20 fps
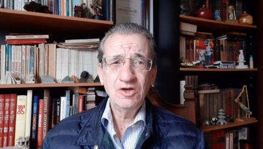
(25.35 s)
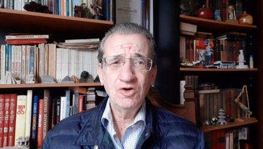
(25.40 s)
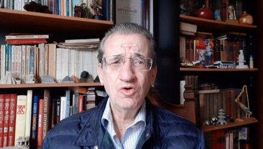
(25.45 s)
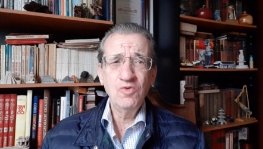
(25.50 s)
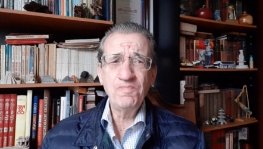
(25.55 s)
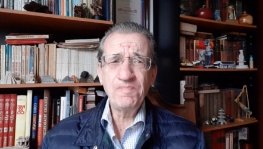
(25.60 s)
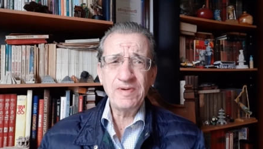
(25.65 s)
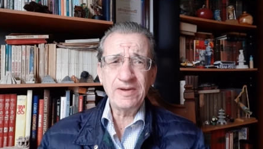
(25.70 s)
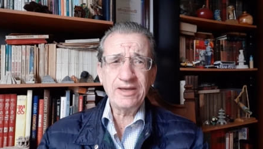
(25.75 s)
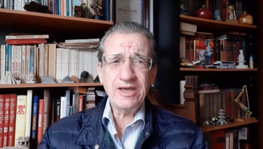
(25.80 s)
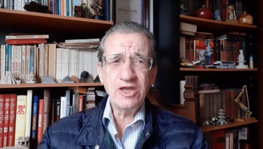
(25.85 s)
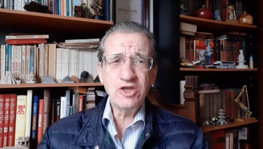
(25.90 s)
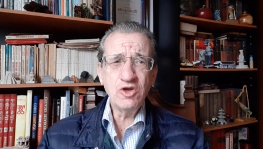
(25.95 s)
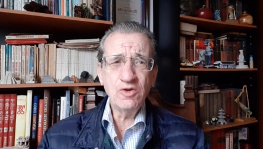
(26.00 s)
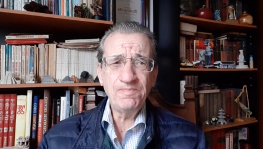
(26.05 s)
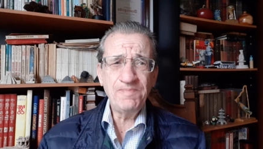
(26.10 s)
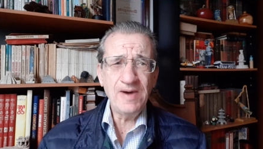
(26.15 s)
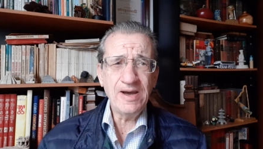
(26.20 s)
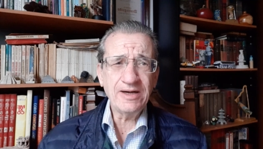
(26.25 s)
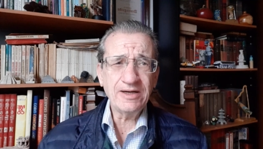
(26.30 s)
un
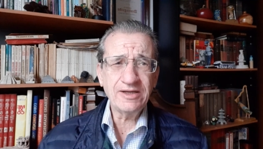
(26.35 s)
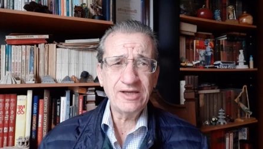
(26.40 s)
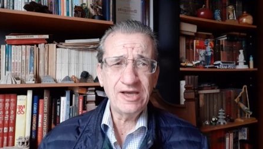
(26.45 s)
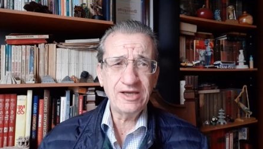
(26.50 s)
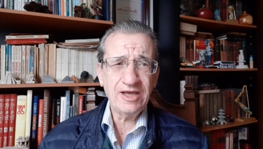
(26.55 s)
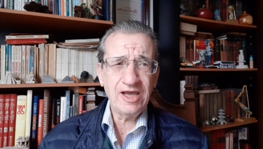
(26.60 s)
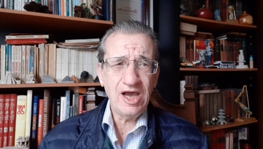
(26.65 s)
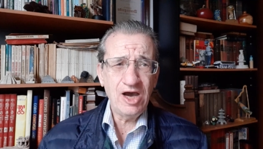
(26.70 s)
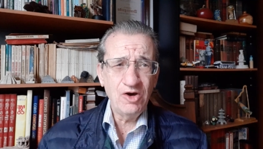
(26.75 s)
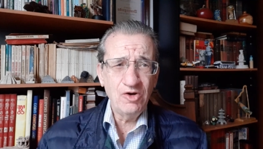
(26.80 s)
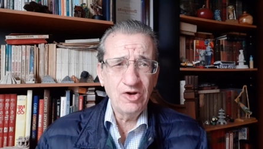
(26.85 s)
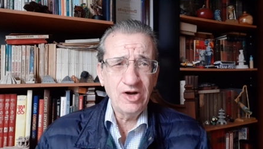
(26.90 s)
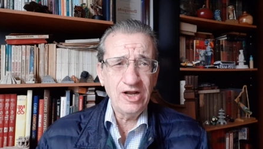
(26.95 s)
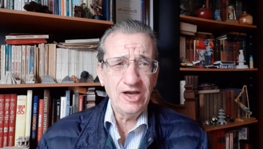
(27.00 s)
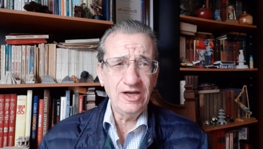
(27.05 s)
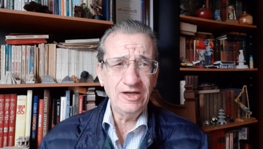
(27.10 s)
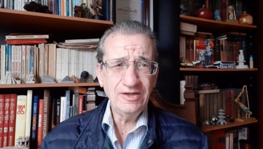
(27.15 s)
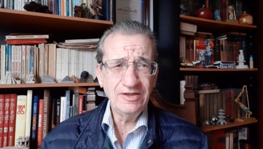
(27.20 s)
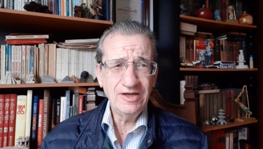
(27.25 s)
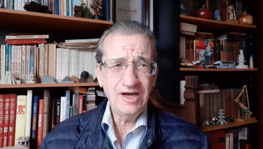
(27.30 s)
pequeño parque que
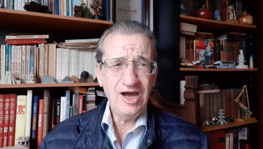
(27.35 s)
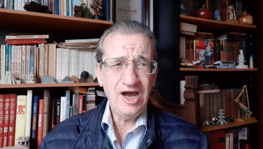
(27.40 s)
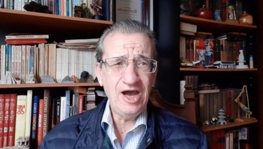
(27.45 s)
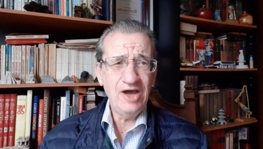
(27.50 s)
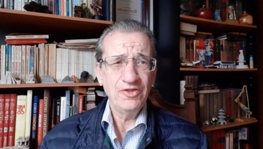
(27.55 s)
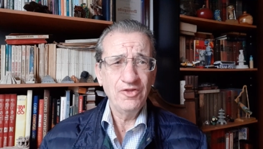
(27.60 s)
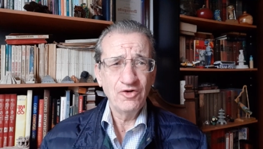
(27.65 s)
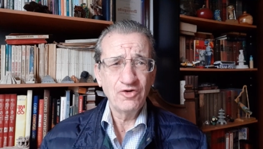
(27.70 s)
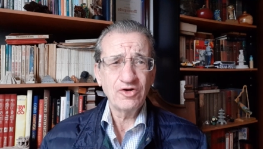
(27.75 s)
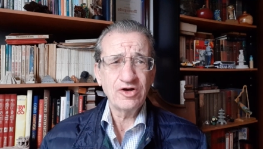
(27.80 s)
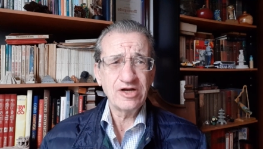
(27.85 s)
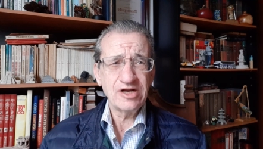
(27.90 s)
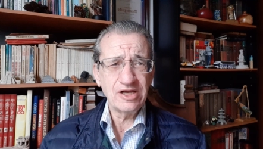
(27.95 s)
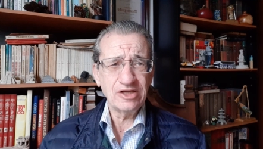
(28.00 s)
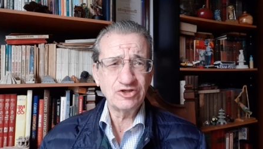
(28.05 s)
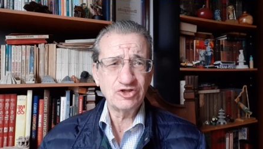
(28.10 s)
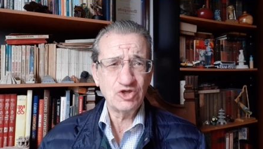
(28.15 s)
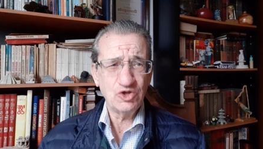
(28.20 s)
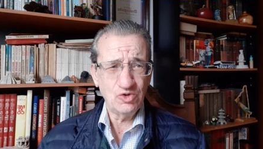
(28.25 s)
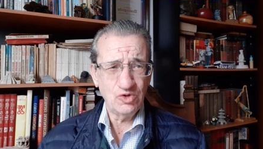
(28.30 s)
ahora adorna
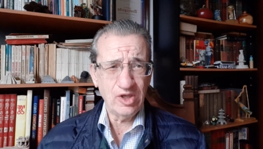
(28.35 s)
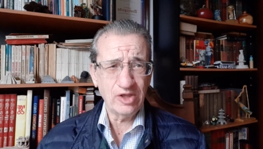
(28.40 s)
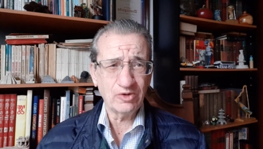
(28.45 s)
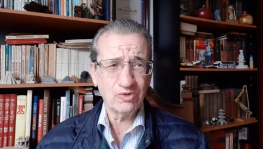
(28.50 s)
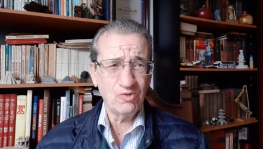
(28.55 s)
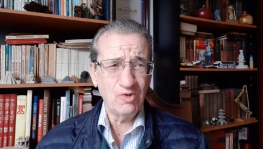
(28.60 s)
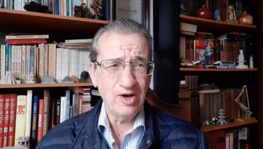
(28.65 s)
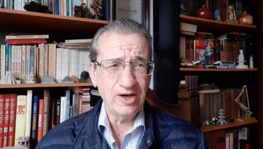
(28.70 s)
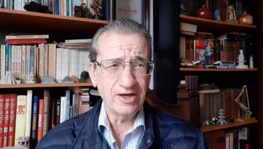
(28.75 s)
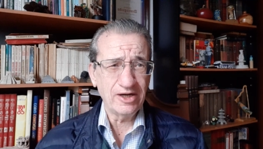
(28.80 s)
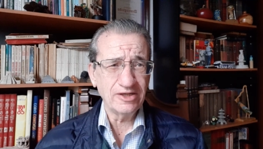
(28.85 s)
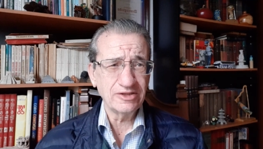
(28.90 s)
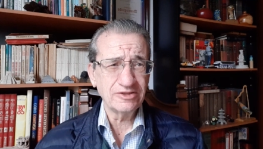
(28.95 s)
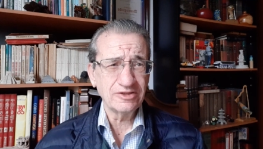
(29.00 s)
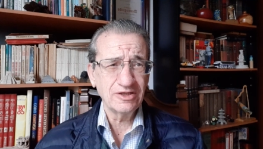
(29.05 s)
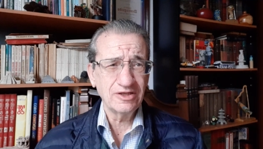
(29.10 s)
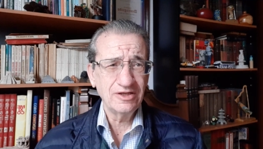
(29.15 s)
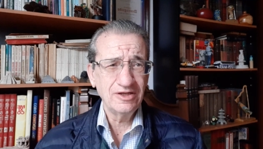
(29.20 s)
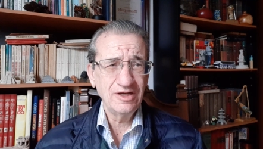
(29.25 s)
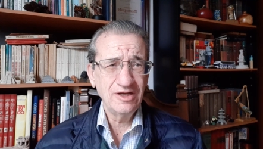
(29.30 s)
Ciudad
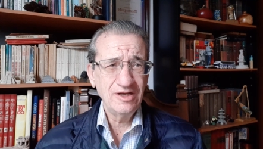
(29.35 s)
Juárez